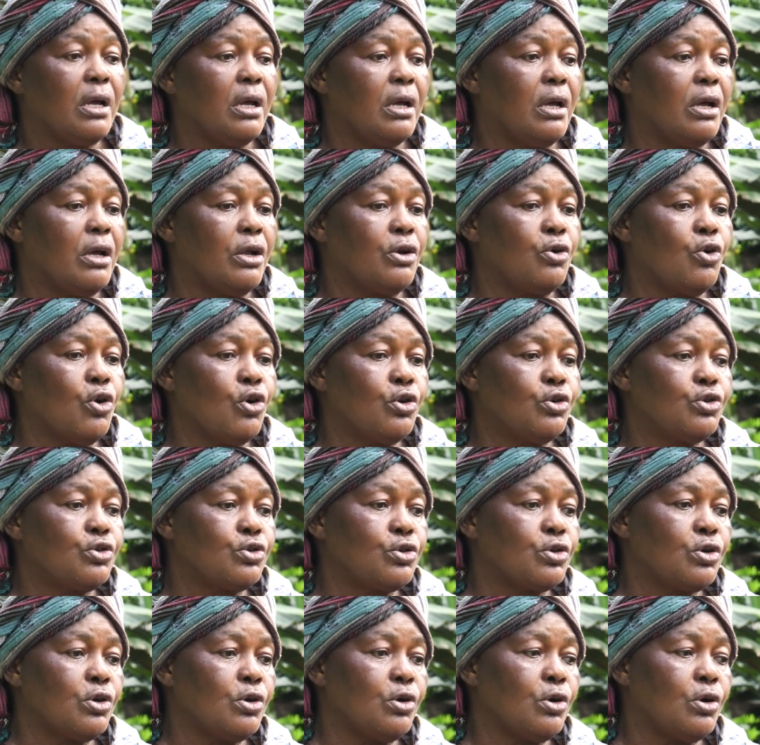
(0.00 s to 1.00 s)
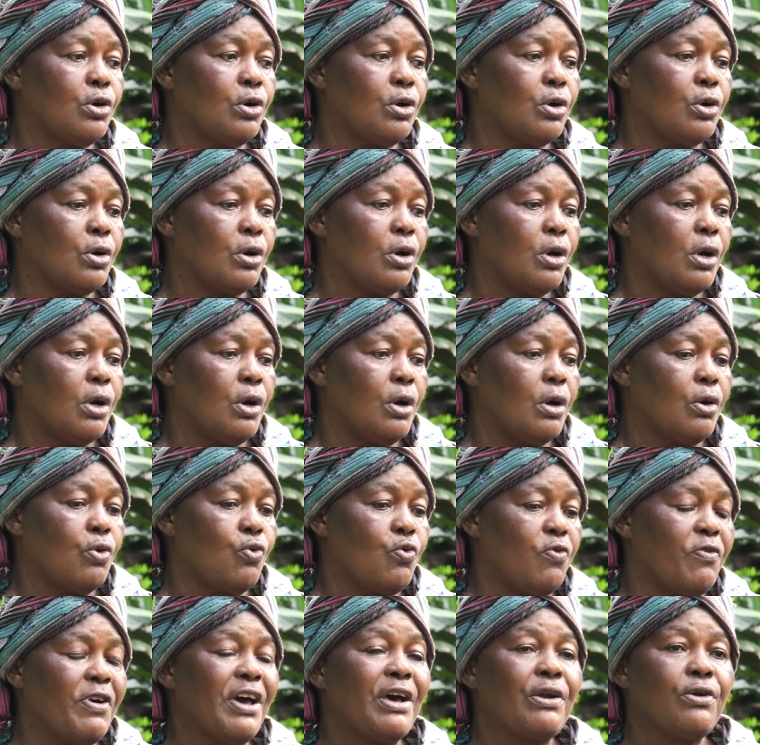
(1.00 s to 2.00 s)
Euh, notre euh,
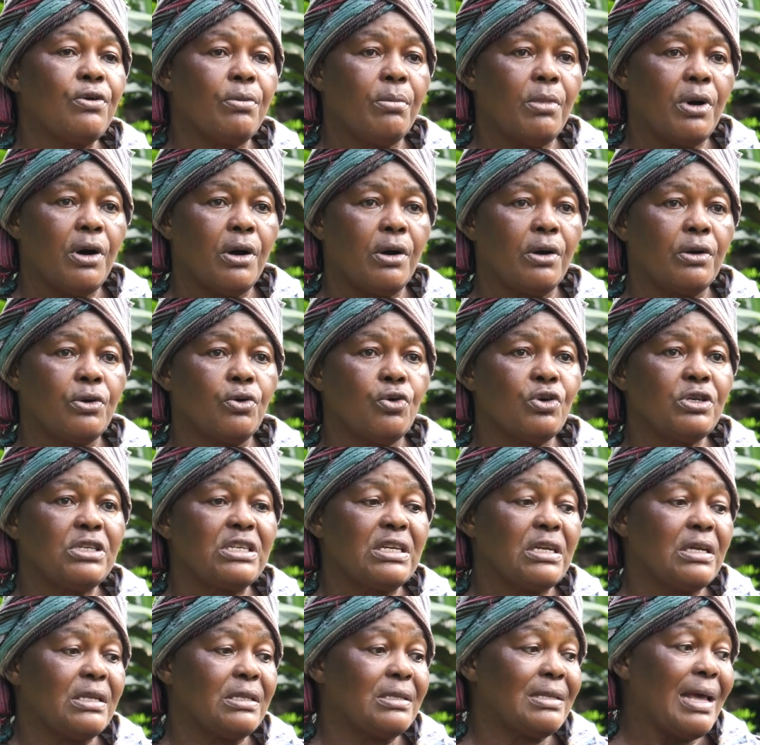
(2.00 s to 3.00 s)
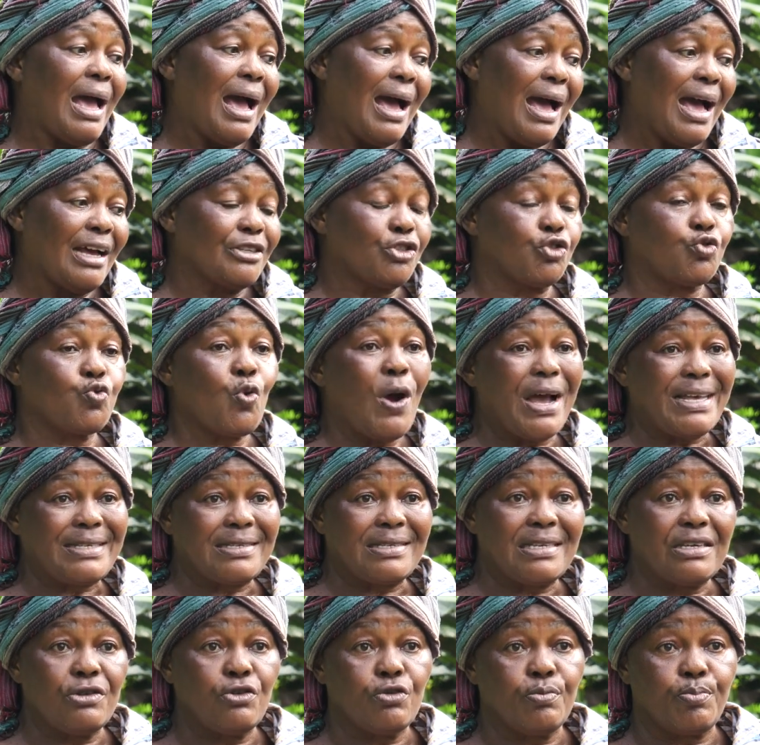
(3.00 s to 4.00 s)
gouvernement, notre État a
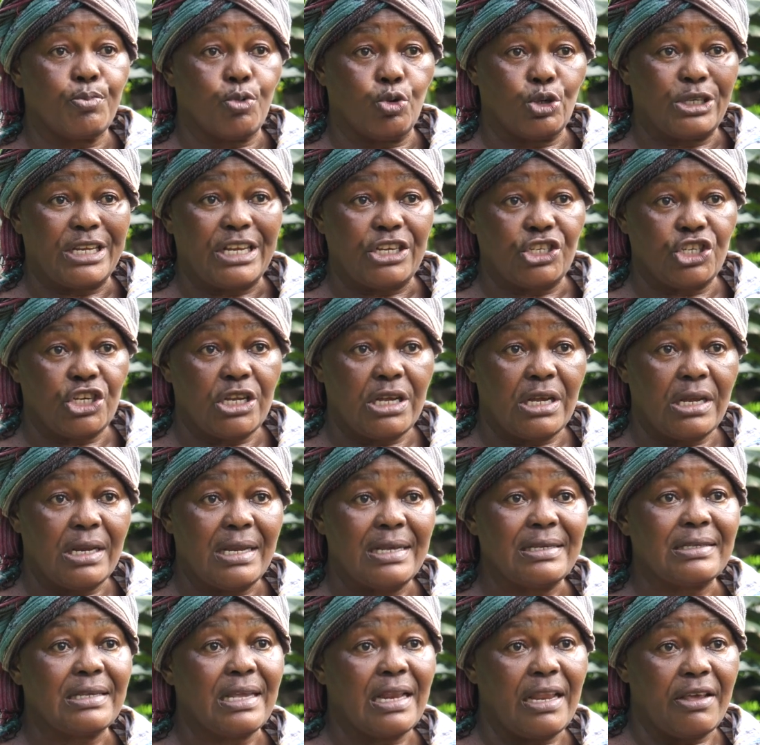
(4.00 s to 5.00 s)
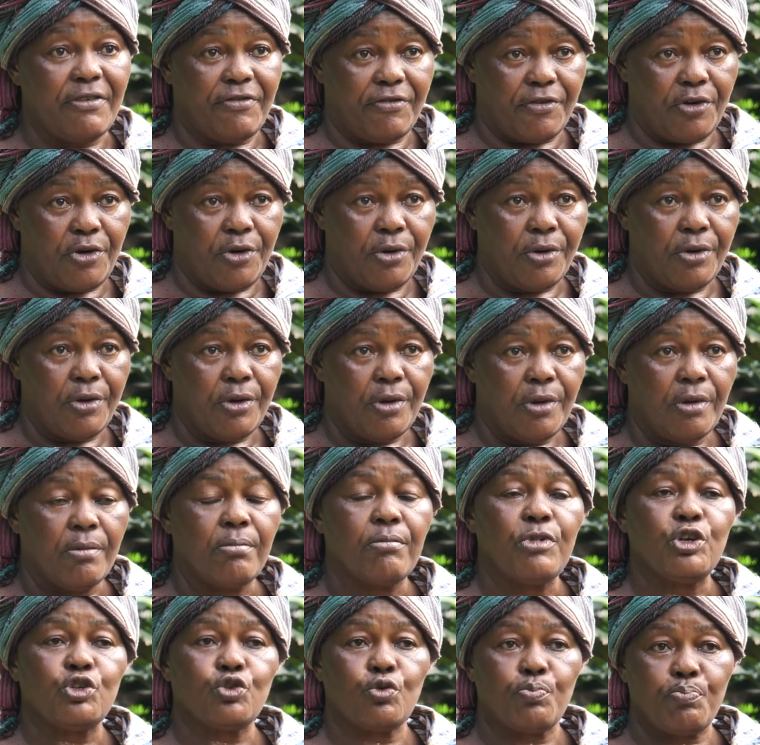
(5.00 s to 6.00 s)
choisi de protéger les éléphants
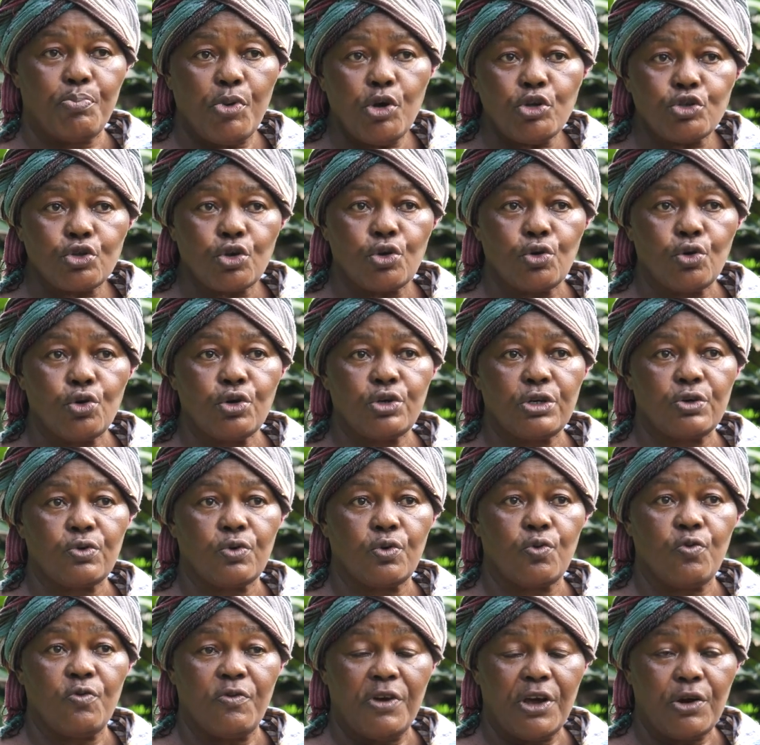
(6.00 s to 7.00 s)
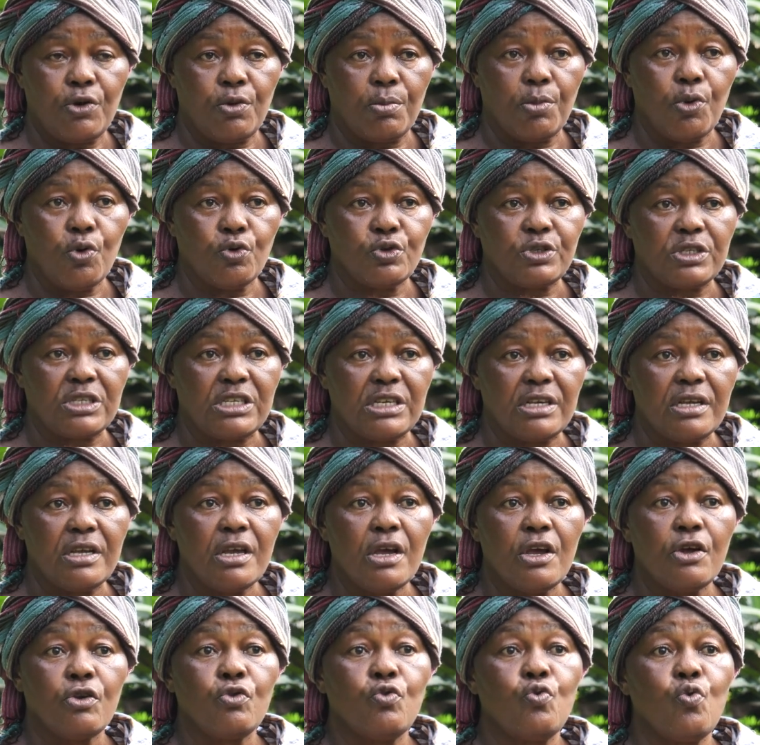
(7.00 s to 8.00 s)
mais je pense que notre gouvernement aussi
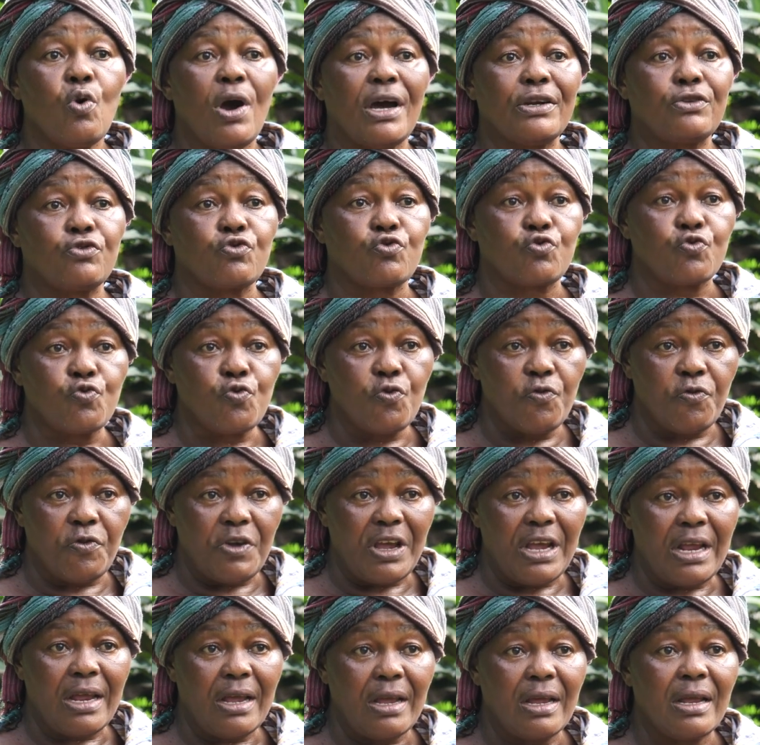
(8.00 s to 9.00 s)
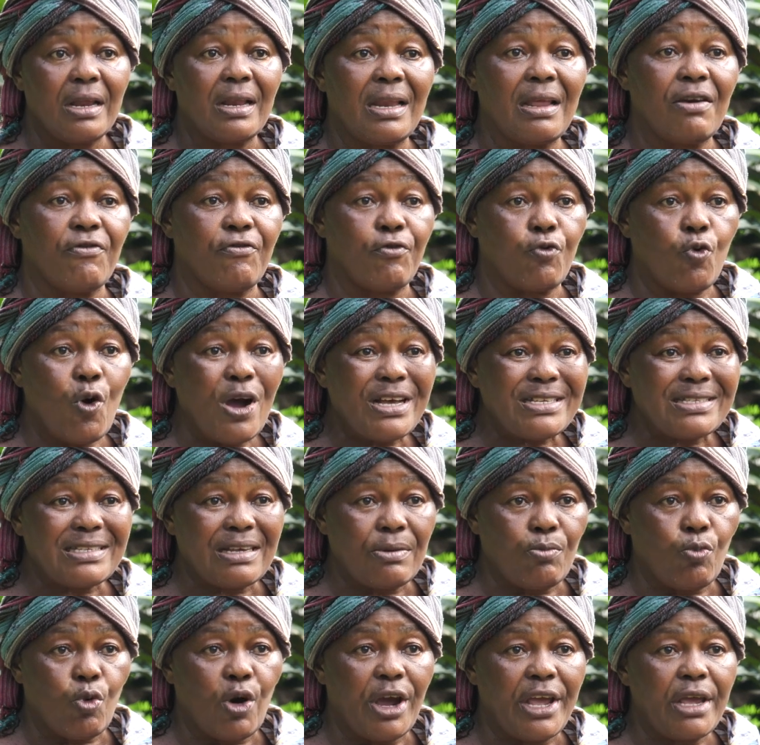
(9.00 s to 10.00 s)
doit trouver les voies et
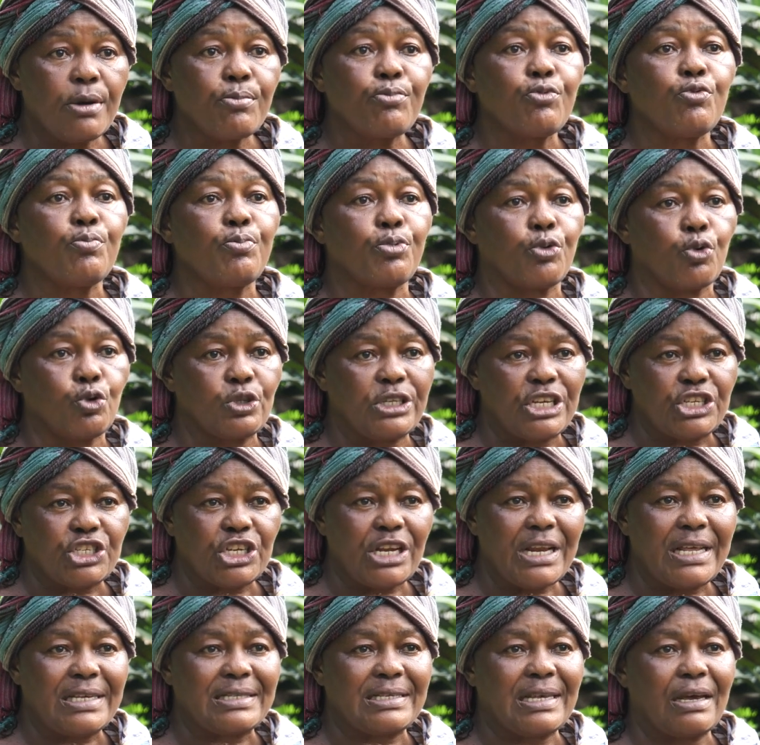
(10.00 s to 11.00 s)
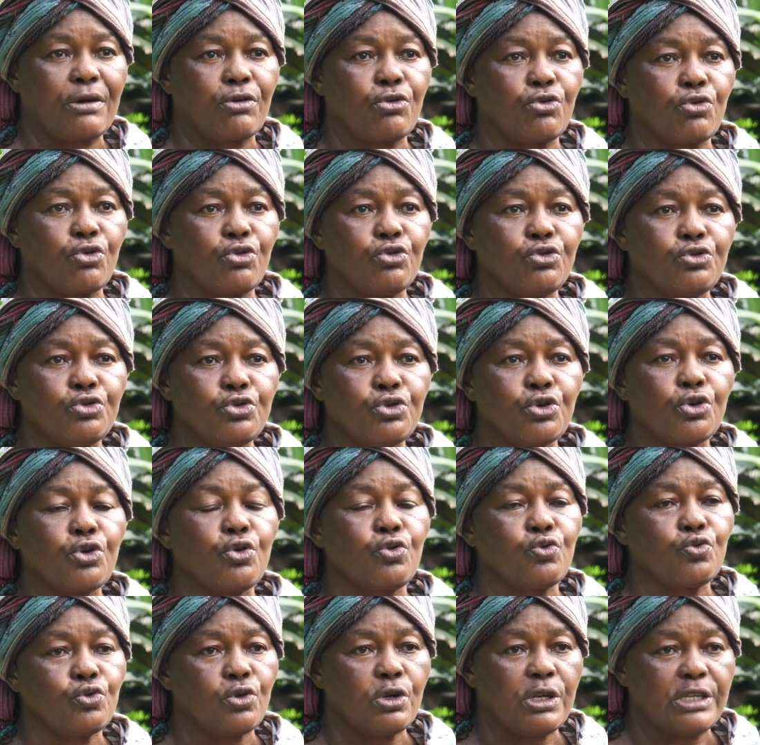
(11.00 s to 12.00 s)
moyens pour protéger les agriculteurs que
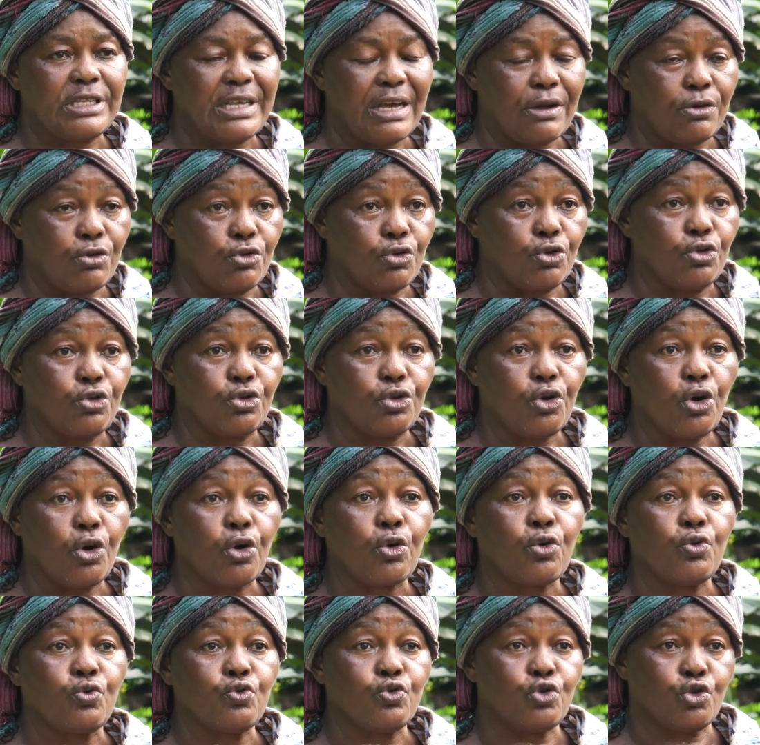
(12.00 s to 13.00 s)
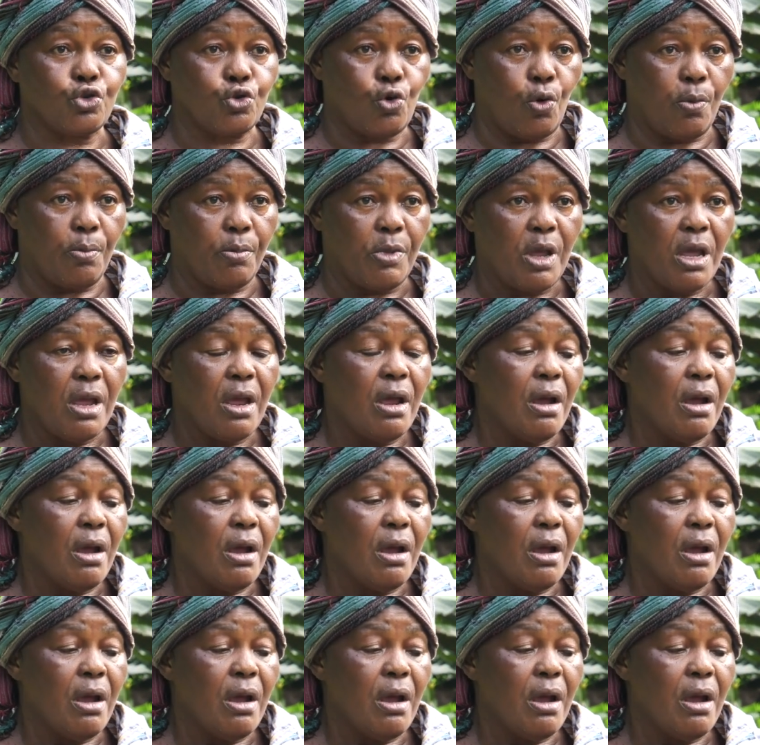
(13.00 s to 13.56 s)
nous, les agriculteurs que nous sommes.